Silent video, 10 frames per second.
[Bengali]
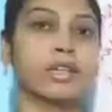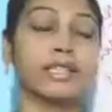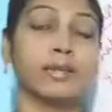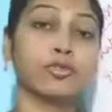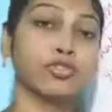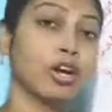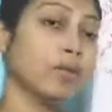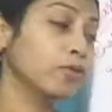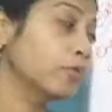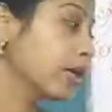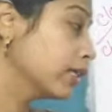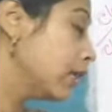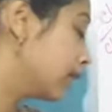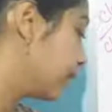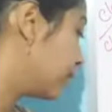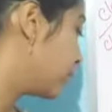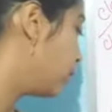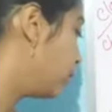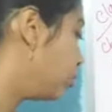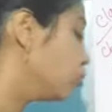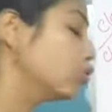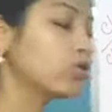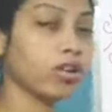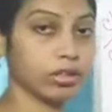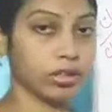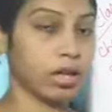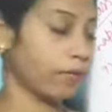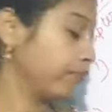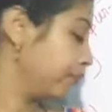নেয় যেমন স্বল্প মেয়াদির একটা এক্সাম্পল হলো রত্না